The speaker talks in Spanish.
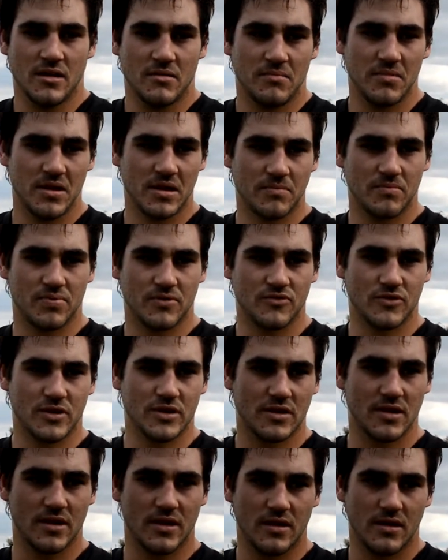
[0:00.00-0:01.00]
Bien, por
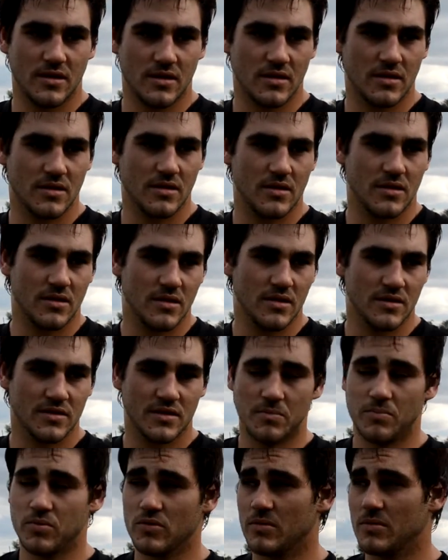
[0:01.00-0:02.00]
suerte
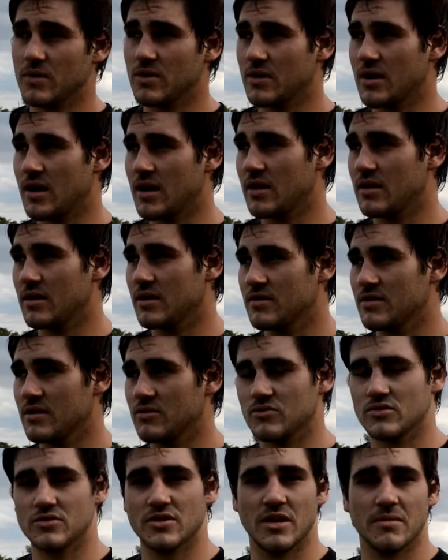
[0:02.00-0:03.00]
se pudo mejorar en el
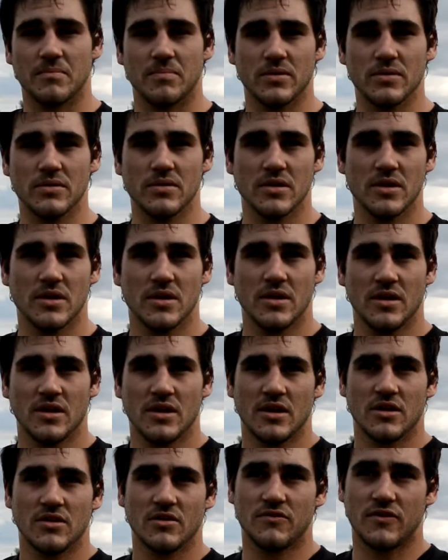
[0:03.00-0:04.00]
segundo tiempo.
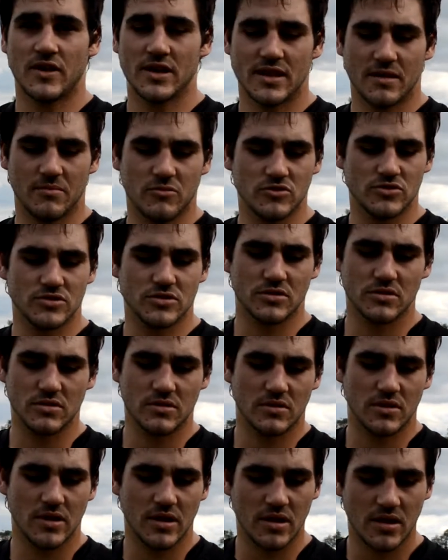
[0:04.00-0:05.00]
Nos falta mucho
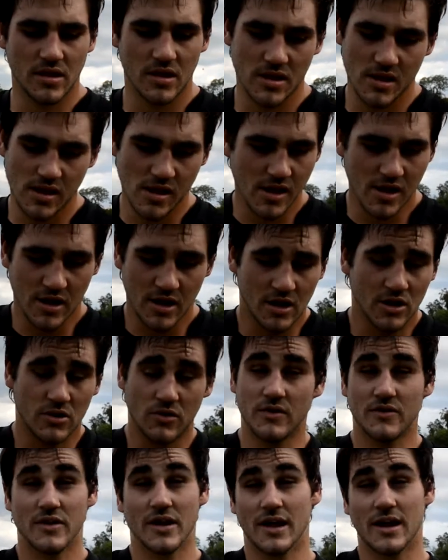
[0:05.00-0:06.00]
lo de,
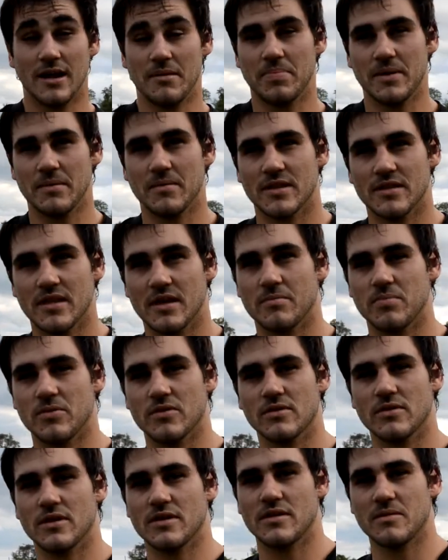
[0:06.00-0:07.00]
regalar el primer
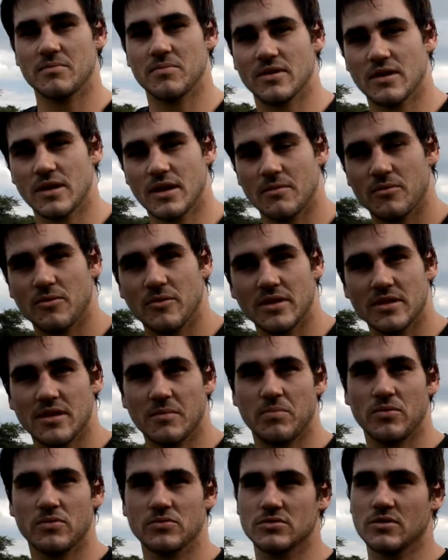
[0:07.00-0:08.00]
tiempo, que siempre regalamos 20
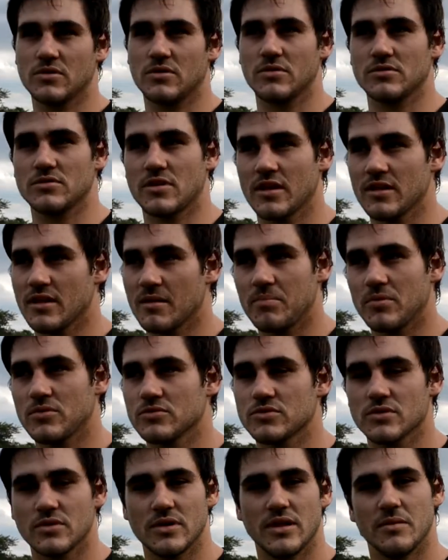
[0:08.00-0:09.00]
puntos, 30
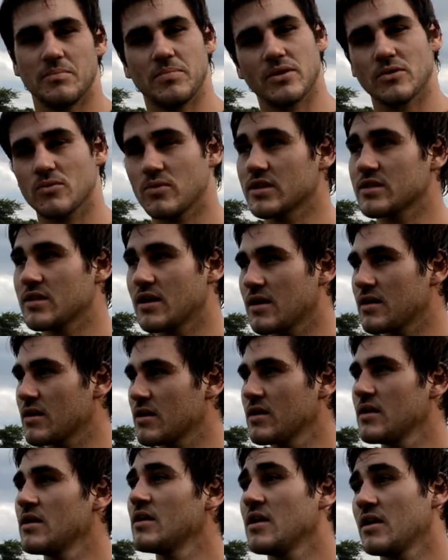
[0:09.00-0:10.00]
puntos y después nos cuesta
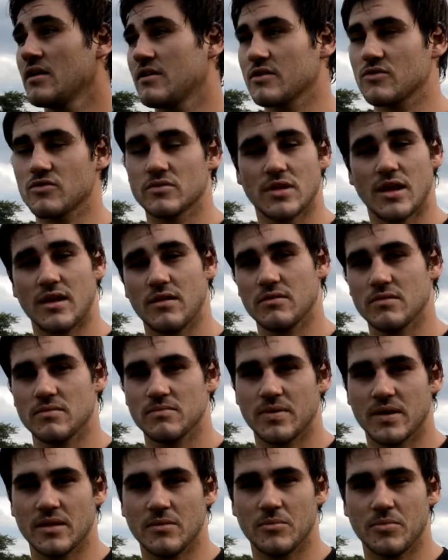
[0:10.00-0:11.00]
el resultado,
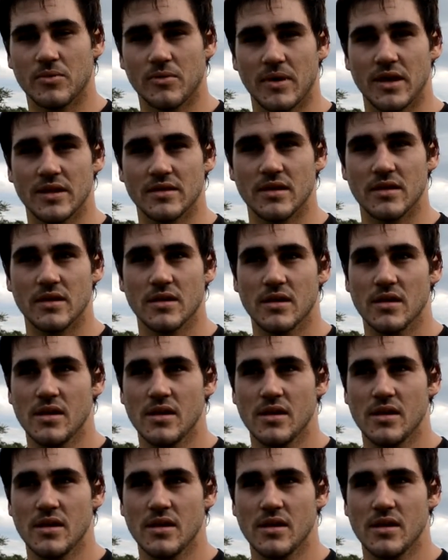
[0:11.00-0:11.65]
perdimos por 20.